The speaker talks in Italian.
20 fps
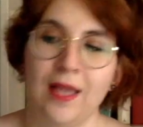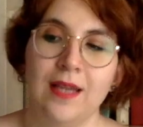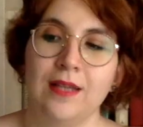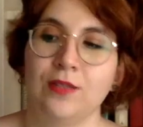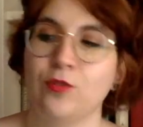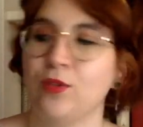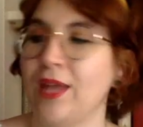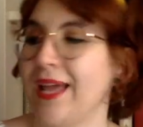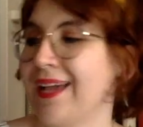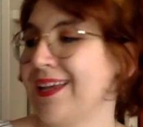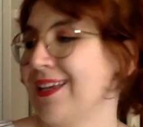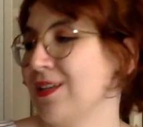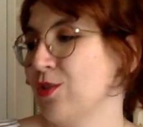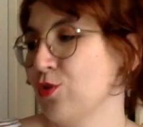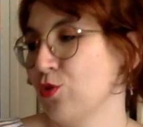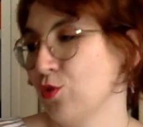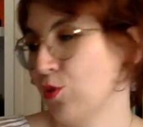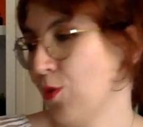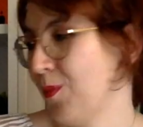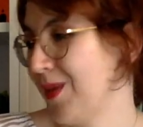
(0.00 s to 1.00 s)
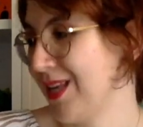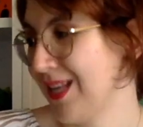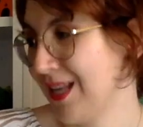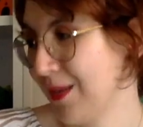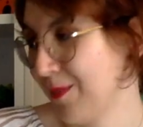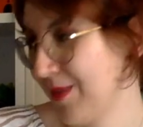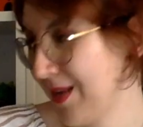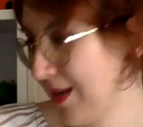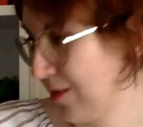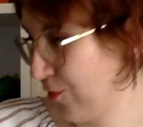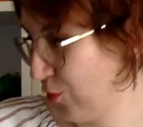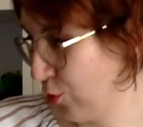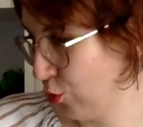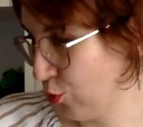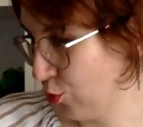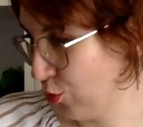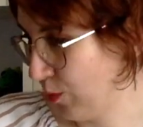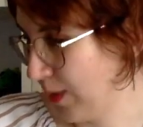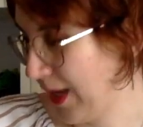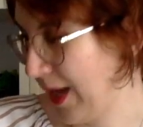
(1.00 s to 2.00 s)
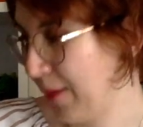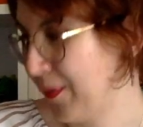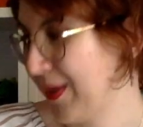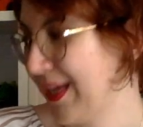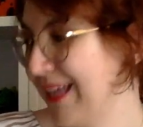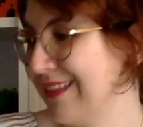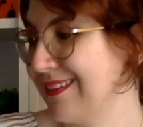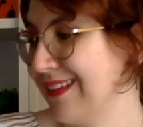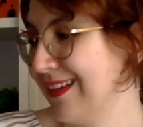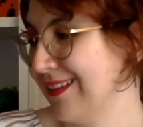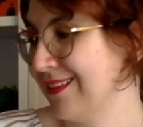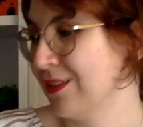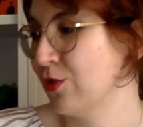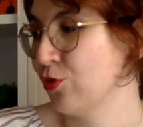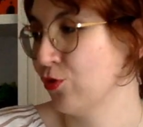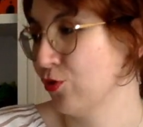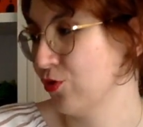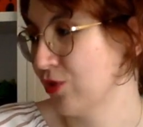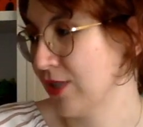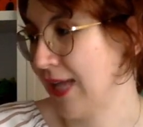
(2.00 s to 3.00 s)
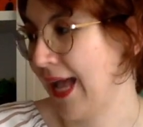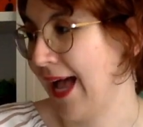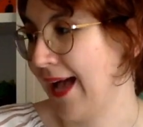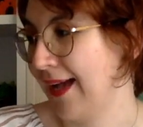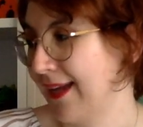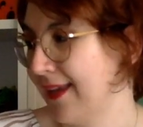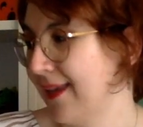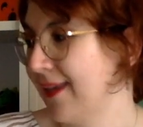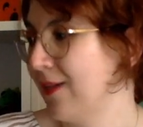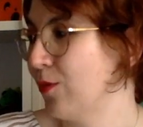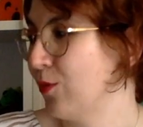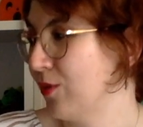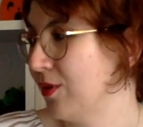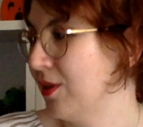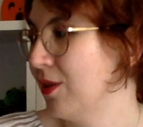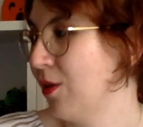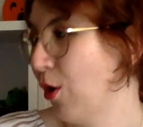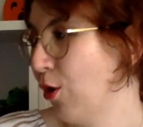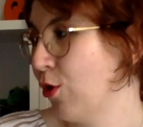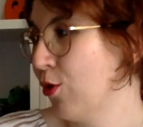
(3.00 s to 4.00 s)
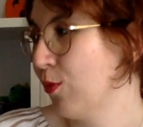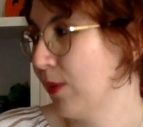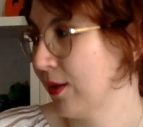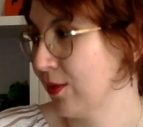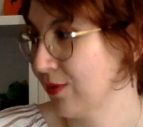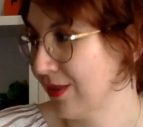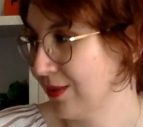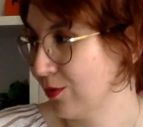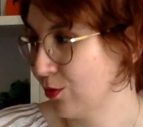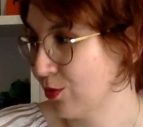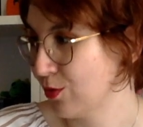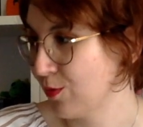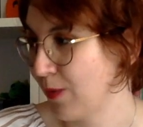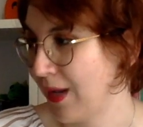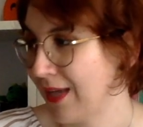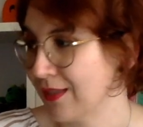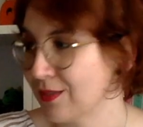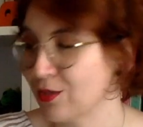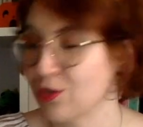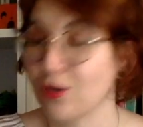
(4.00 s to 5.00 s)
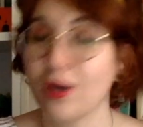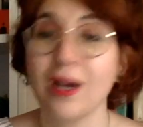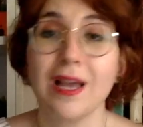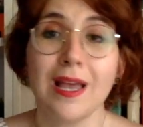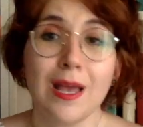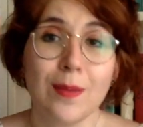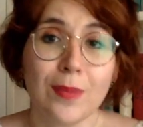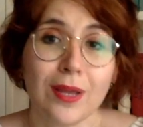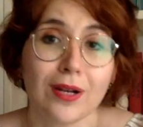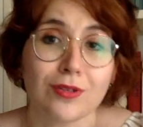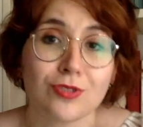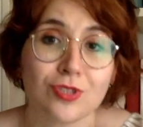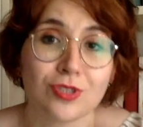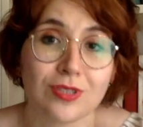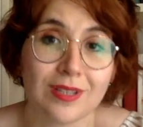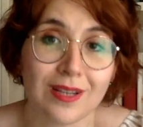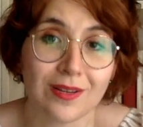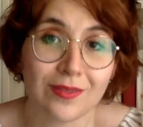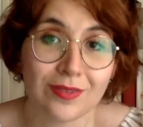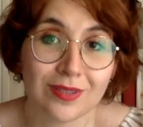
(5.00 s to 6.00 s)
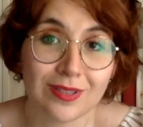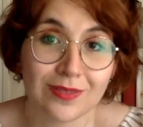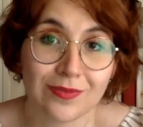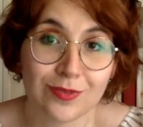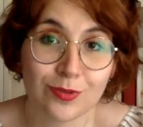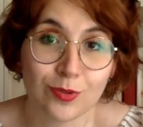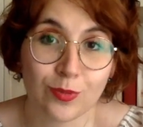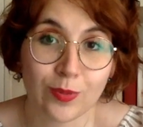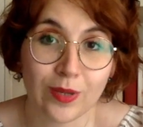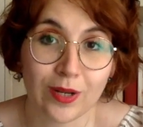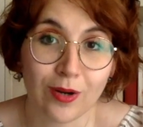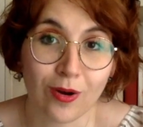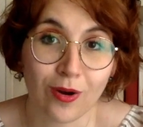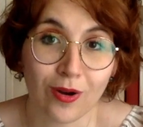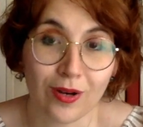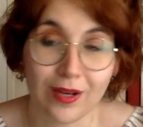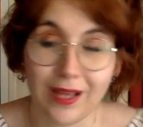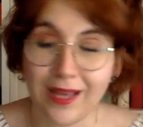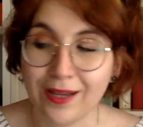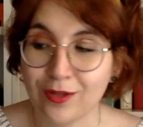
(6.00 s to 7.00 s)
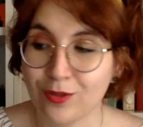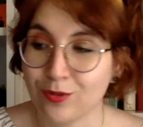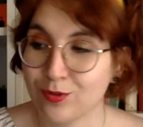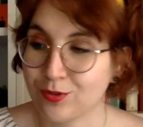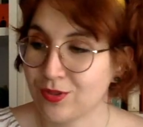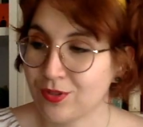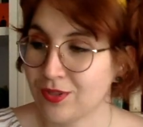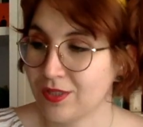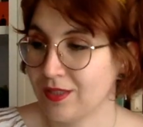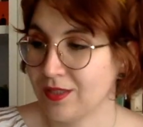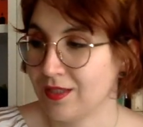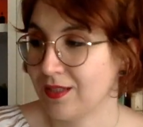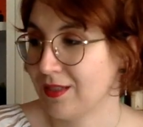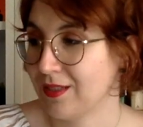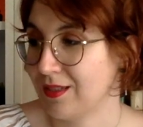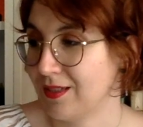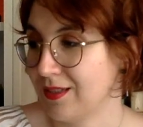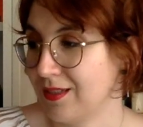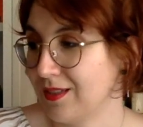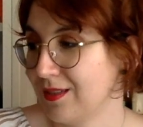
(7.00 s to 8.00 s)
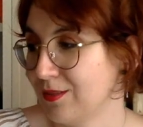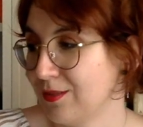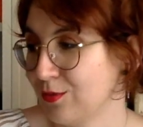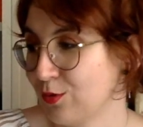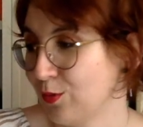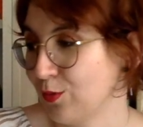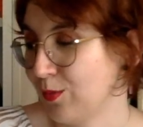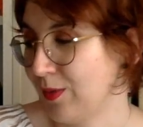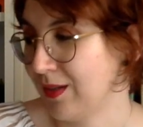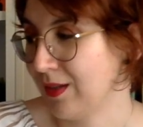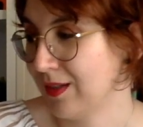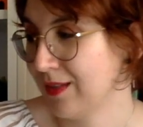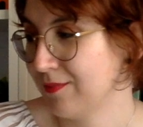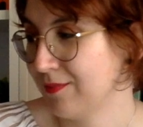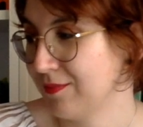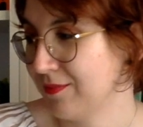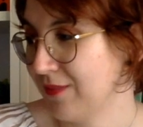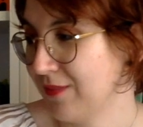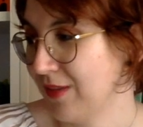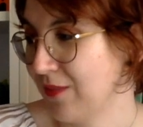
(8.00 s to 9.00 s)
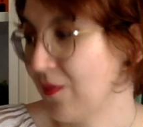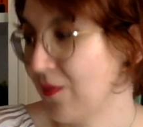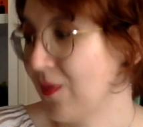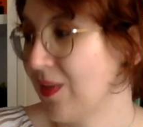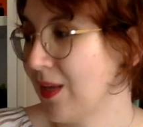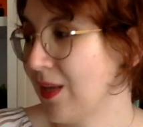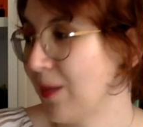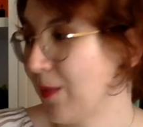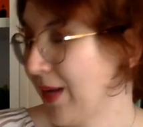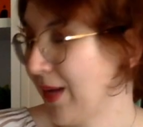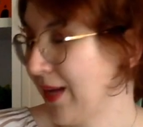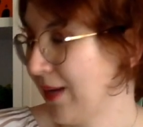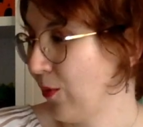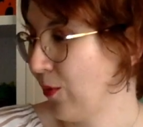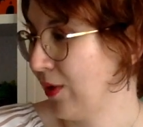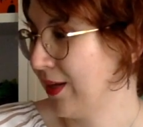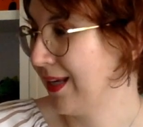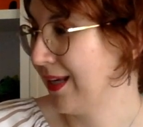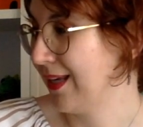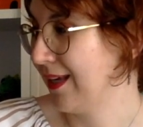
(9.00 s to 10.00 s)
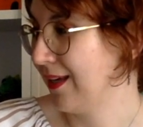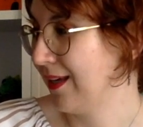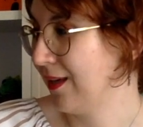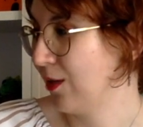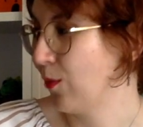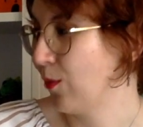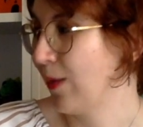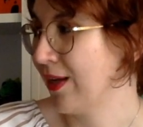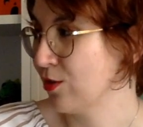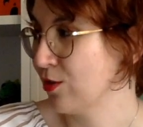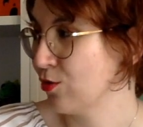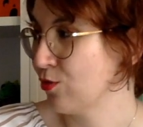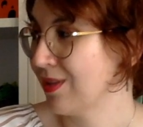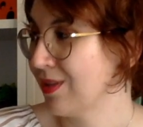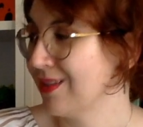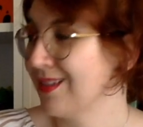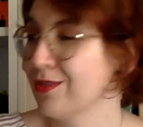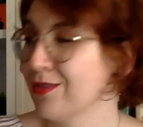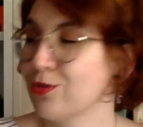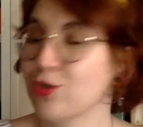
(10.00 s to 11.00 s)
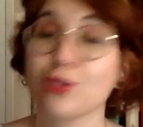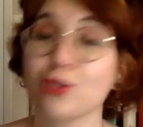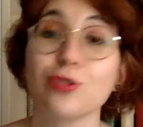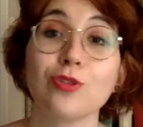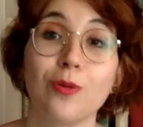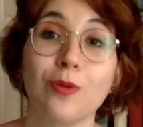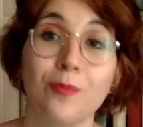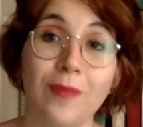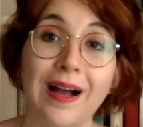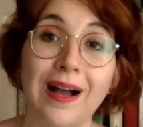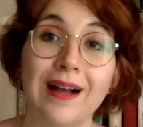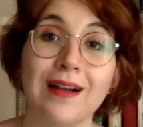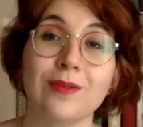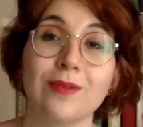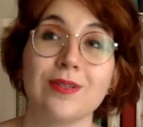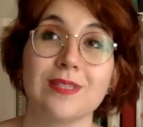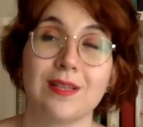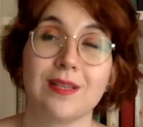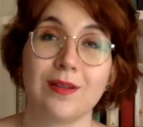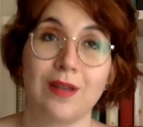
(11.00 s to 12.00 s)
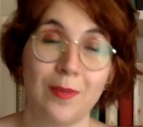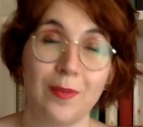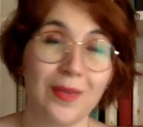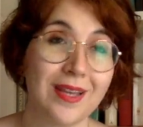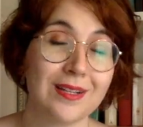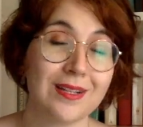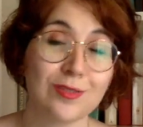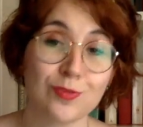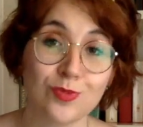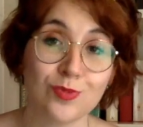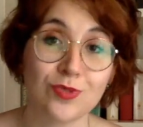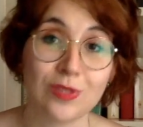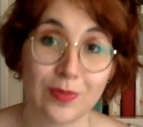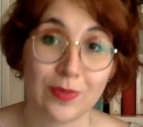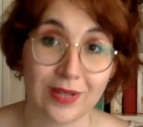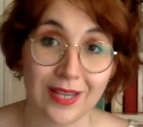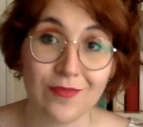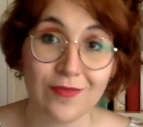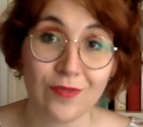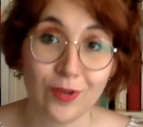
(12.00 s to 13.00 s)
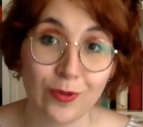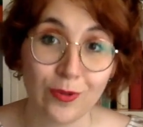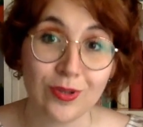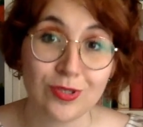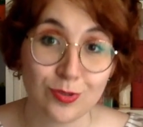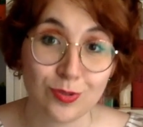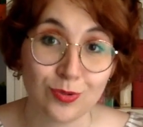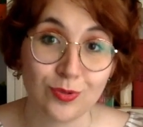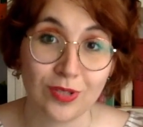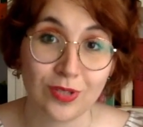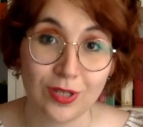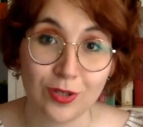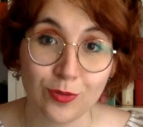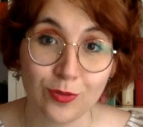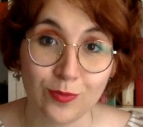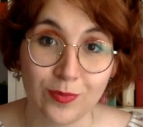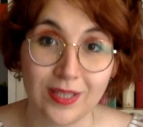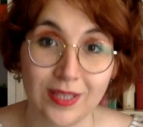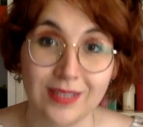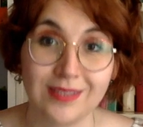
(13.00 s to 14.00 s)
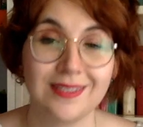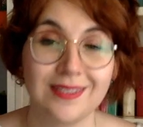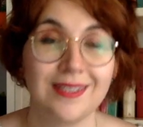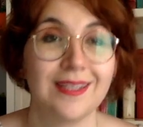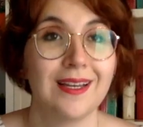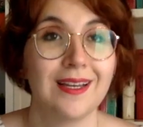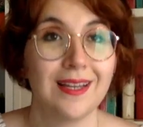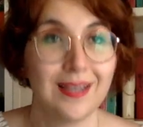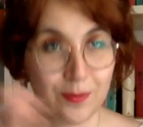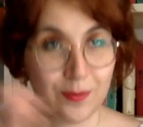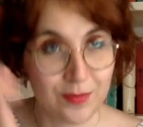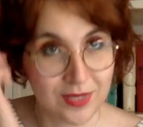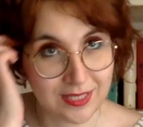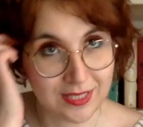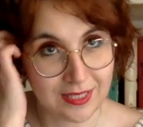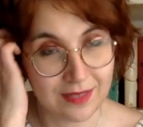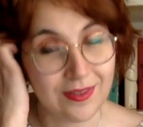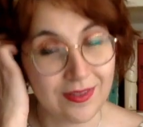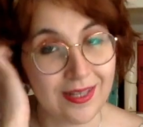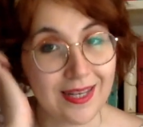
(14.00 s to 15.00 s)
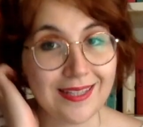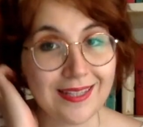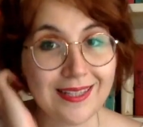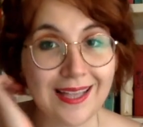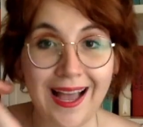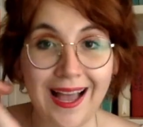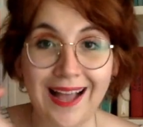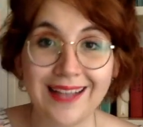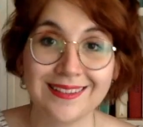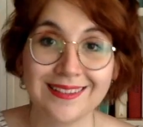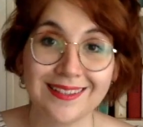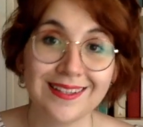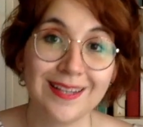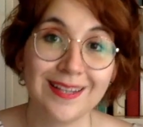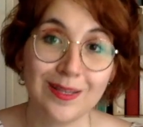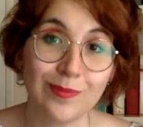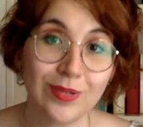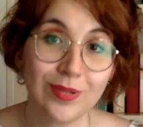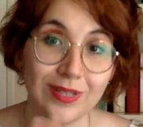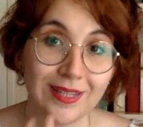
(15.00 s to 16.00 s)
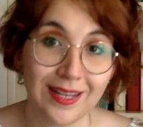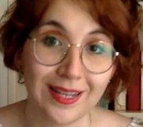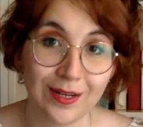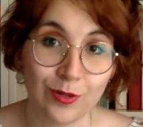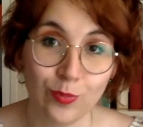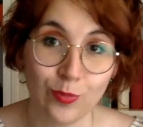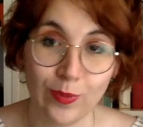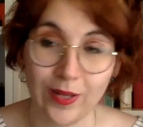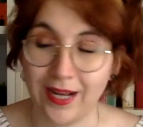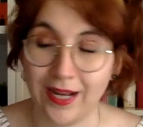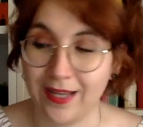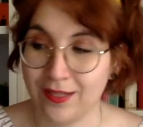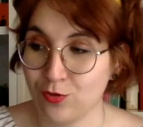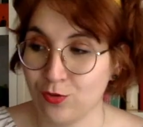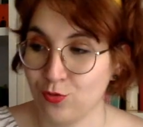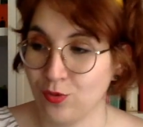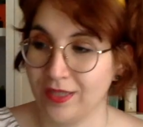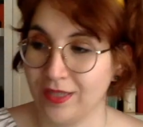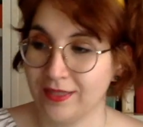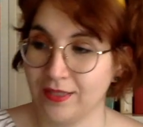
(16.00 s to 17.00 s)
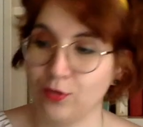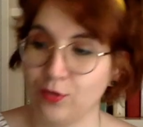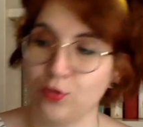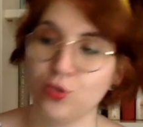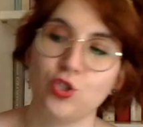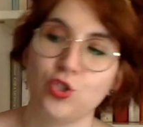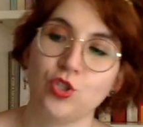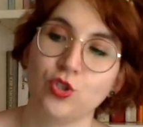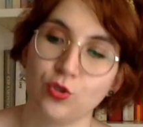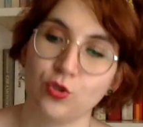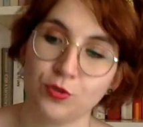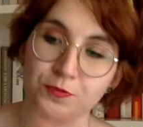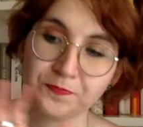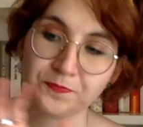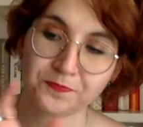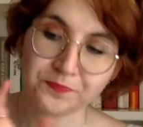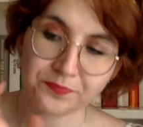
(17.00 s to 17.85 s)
non è che sono mille mila volumi, eh, perché tanti sono saghe e quindi occupano tanto spazio. Però ci tenevo a dirvi due parole, ecco così, eh, insomma, farvi vedere magari qualche romanzo sull'Antico Egitto, ma questa è una mera scusa perché voi qua sotto nei commenti mi scriverete altri libri da recuperare sull'Antico Egitto.